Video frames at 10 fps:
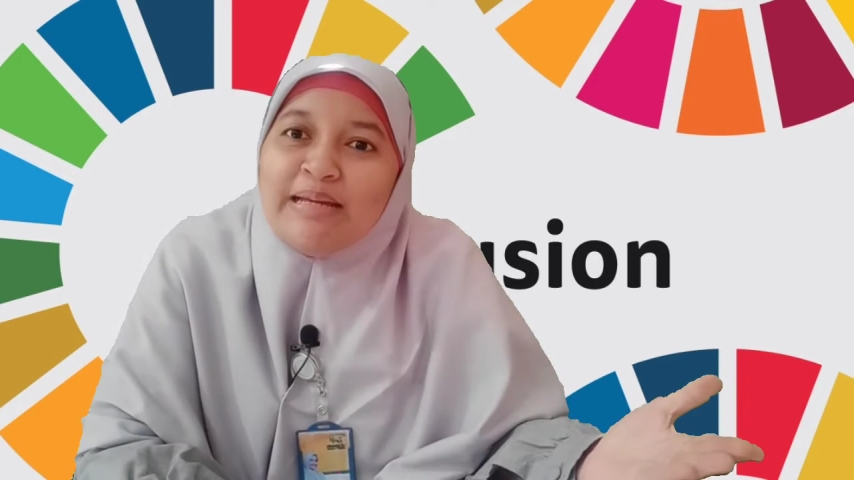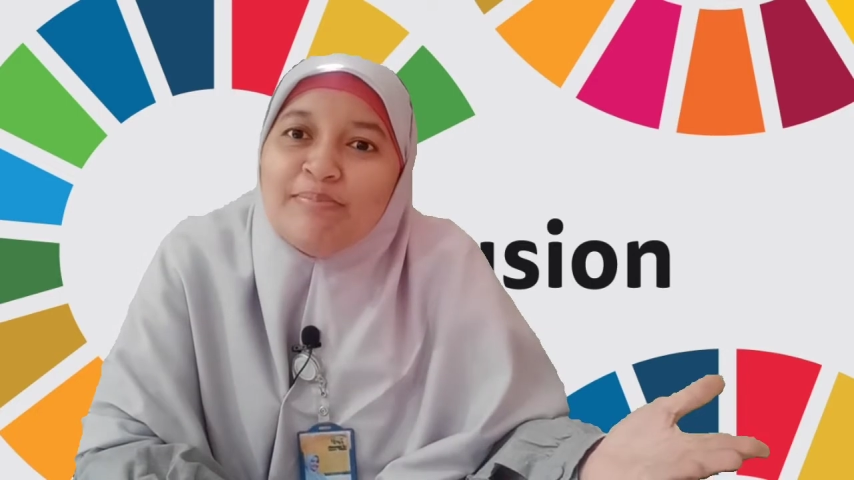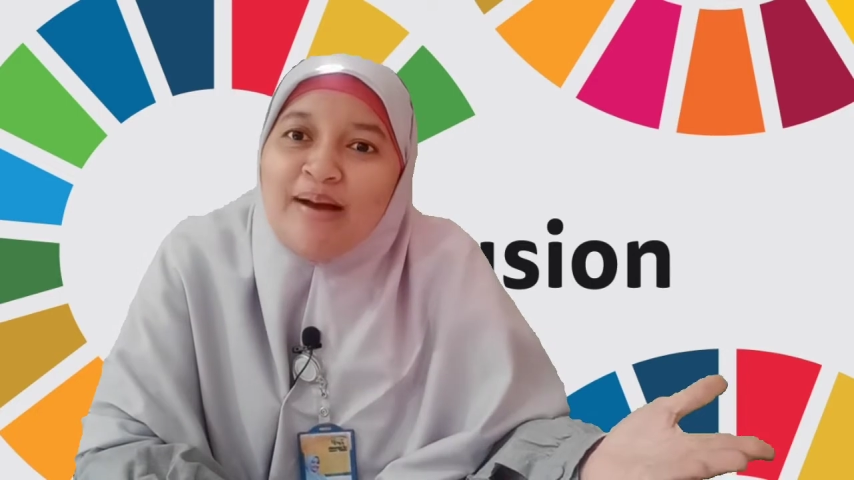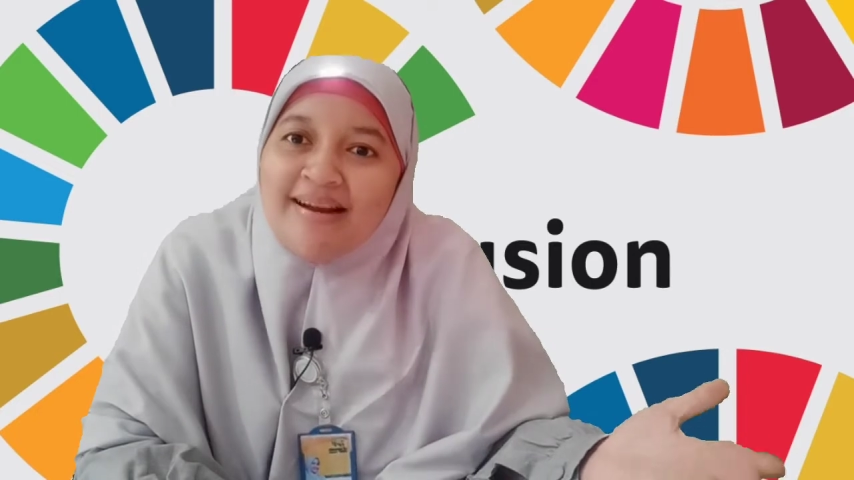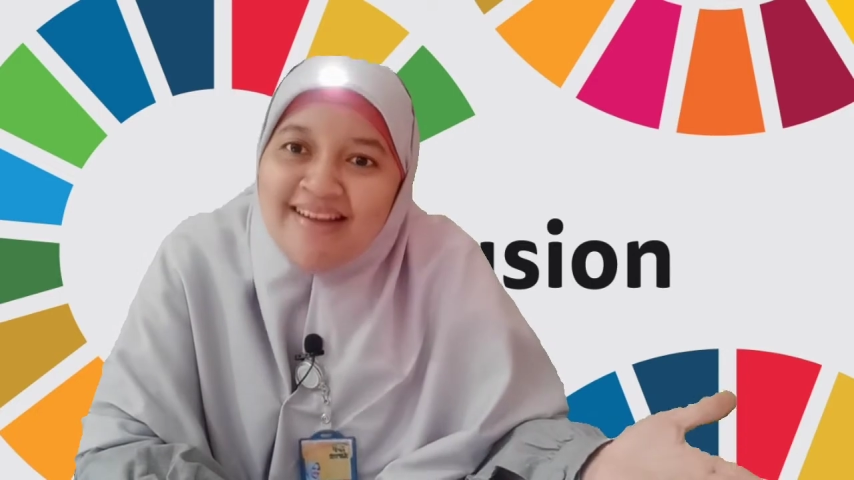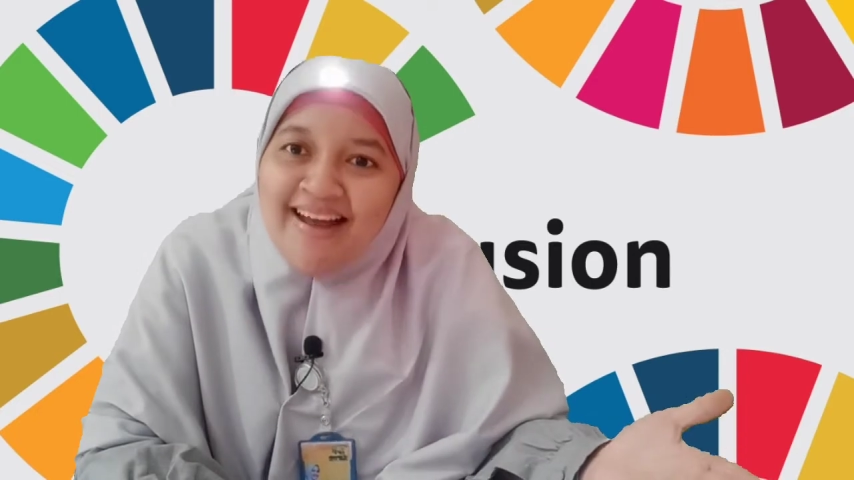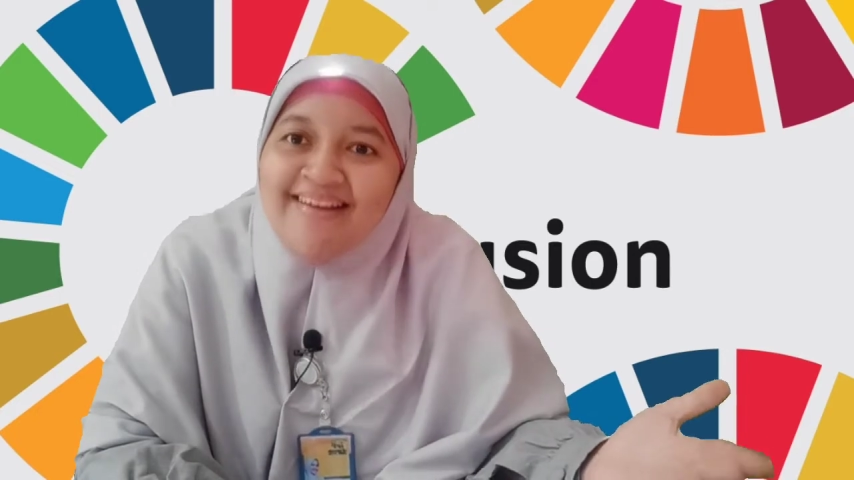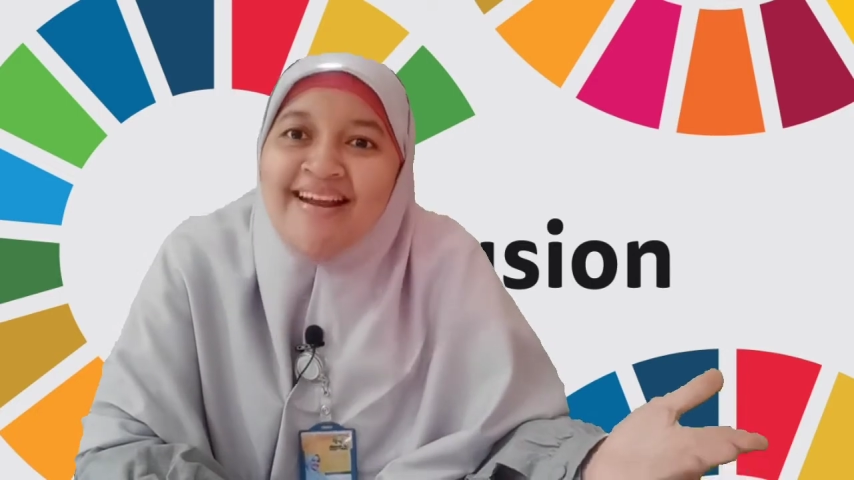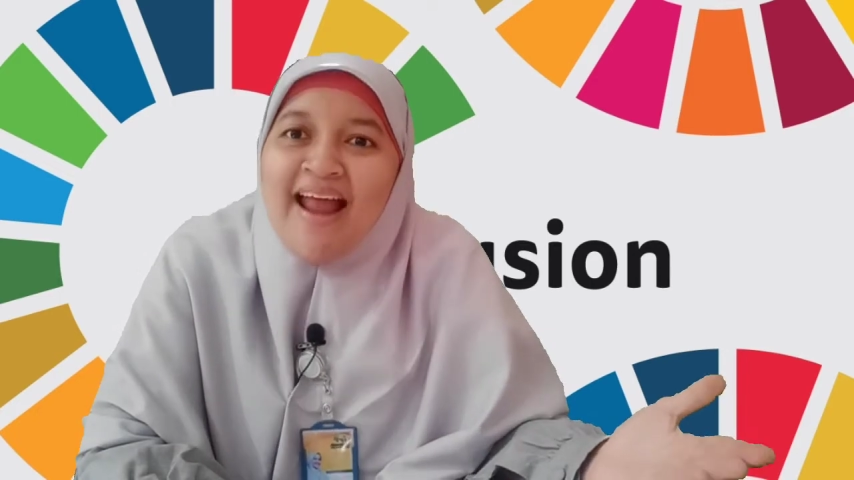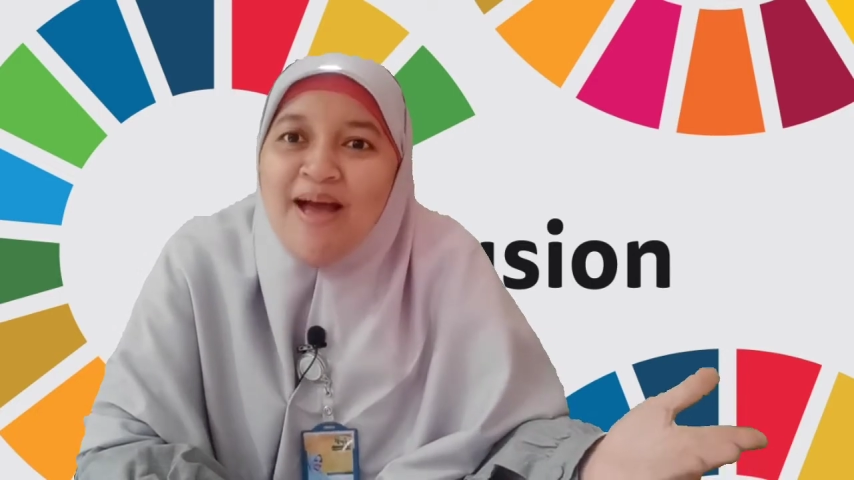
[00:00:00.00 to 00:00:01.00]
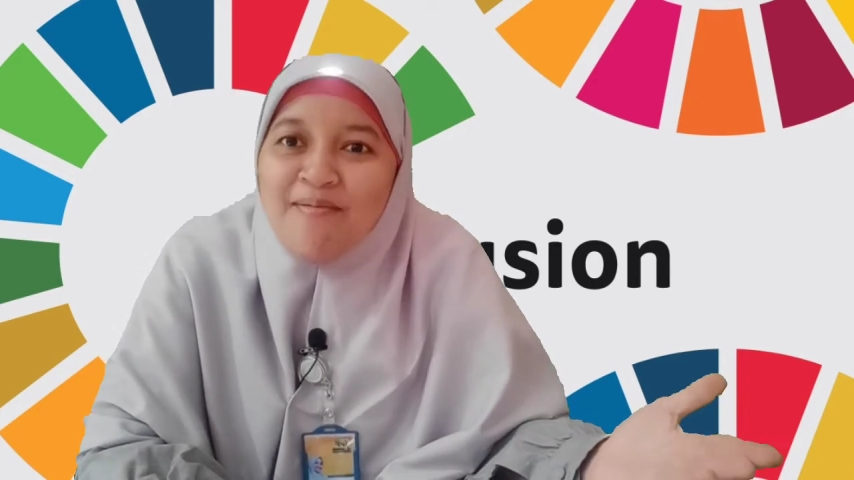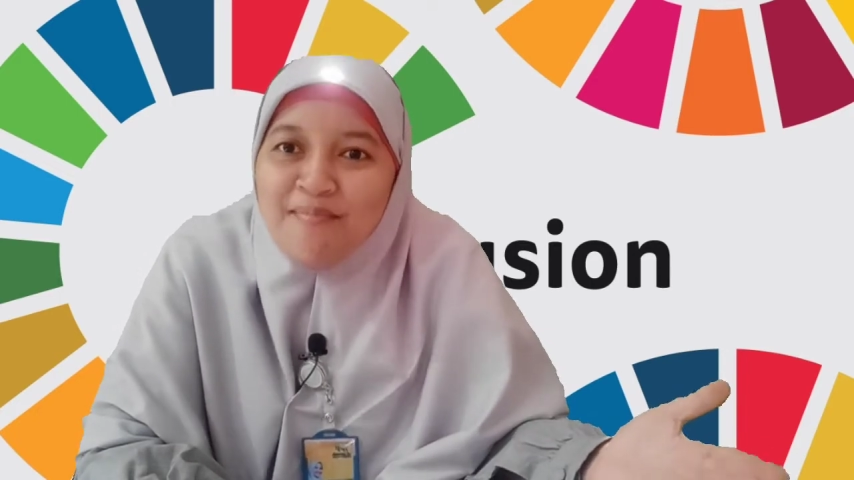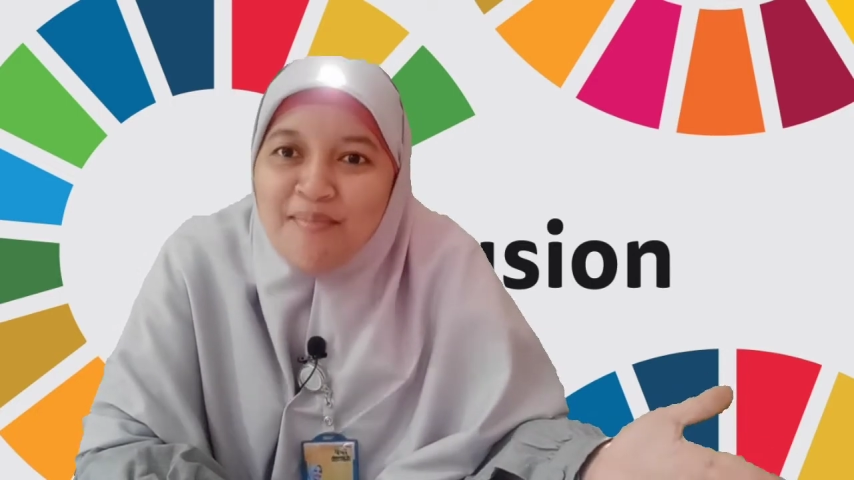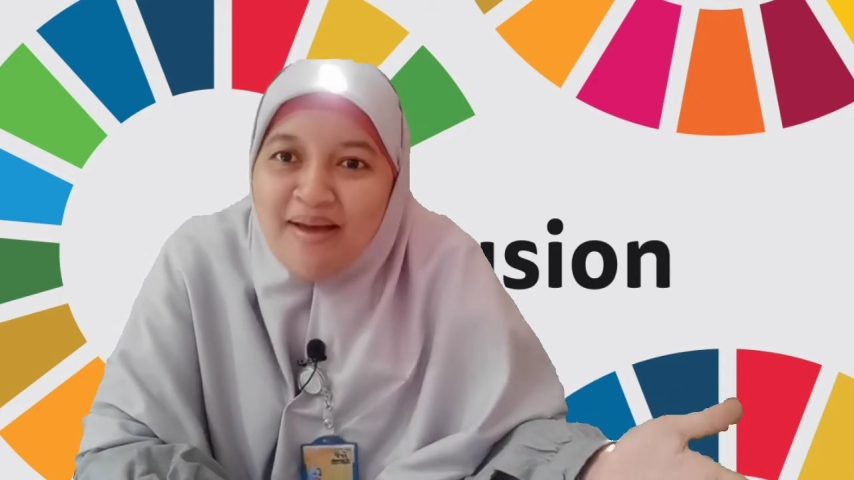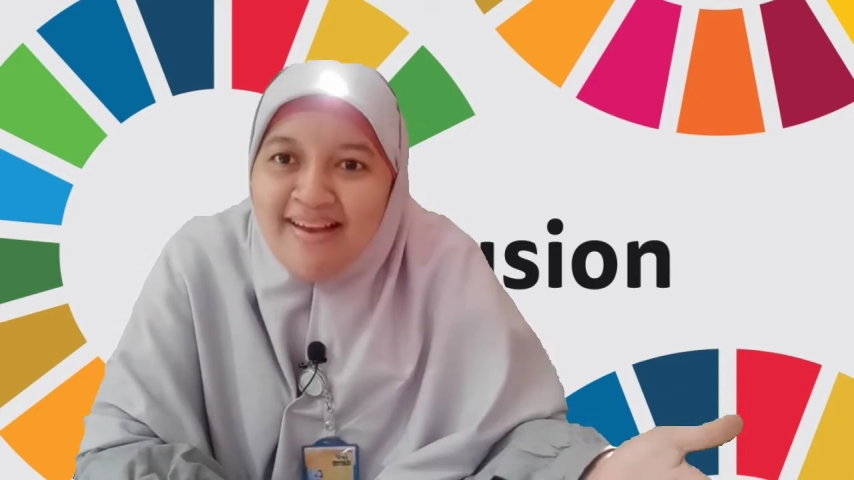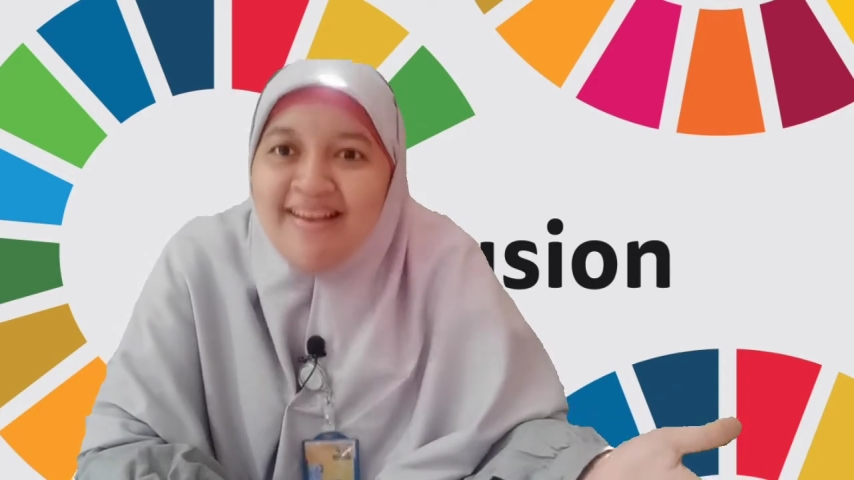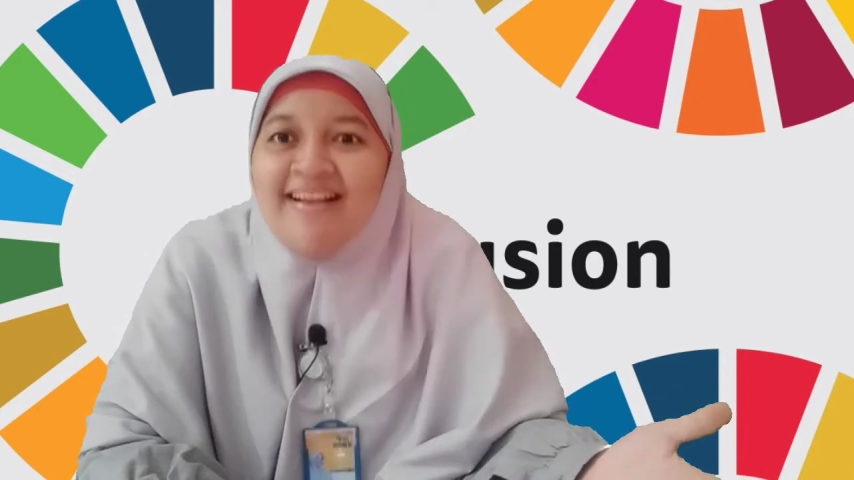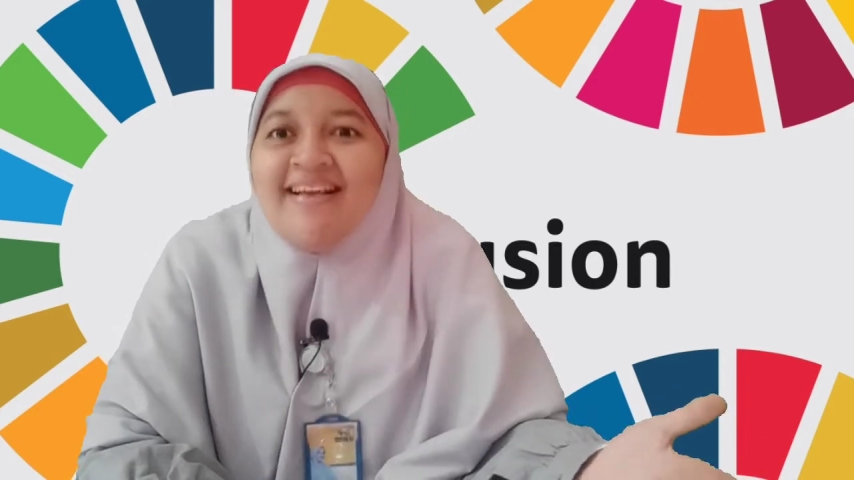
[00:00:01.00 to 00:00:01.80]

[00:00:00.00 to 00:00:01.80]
ibadah dan amal